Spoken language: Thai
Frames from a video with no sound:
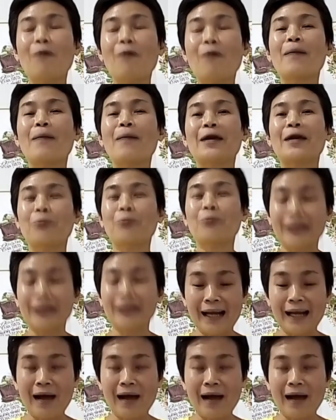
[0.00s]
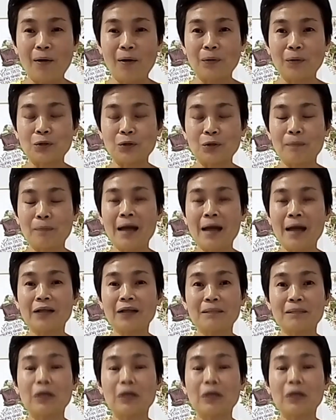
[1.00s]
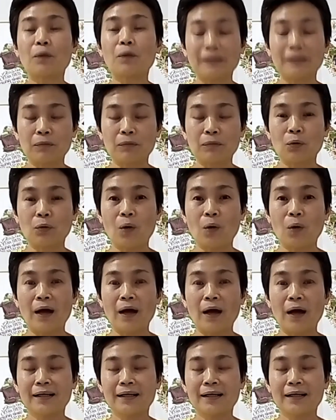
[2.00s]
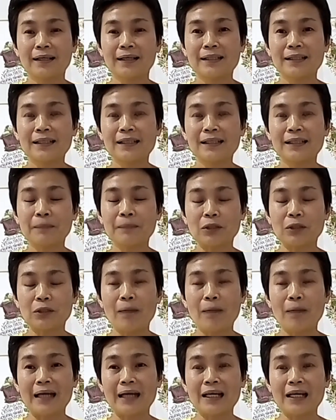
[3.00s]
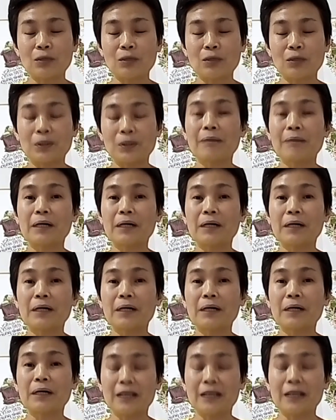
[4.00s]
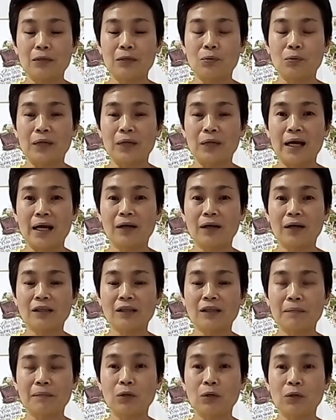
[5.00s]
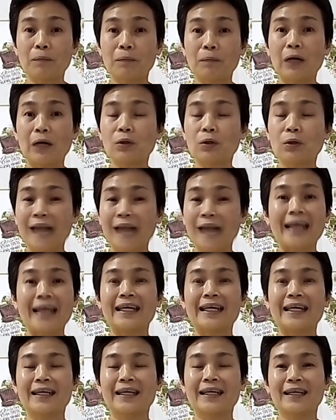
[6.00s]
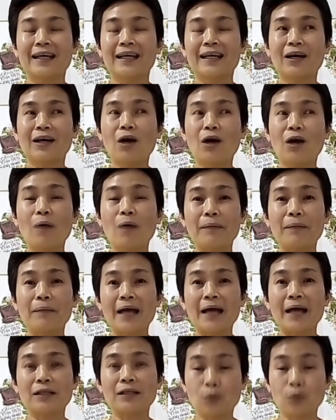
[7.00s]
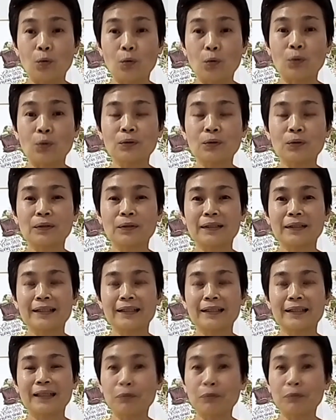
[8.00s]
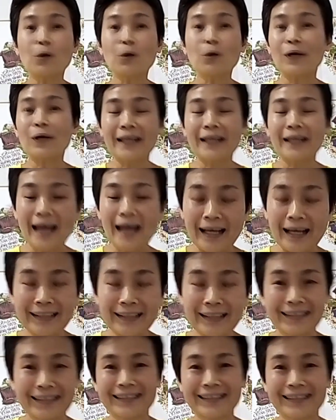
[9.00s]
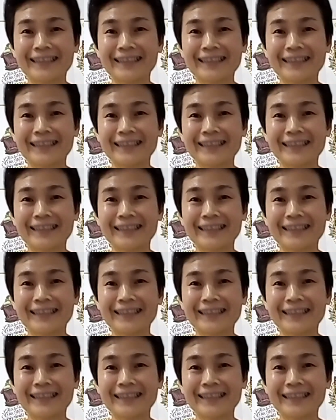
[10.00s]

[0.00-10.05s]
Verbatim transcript: เขามานวดกับเรา ส่วนมากก็จะมีโรคประจำตัว ซึ่งปัจจุบันเนี่ยอยู่ที่อำเภอเดนูเนี่ย ก็จะมีคนเป็นโรคไต แล้วก็ความดันสูงเกือบทุกคนเลยค่ะ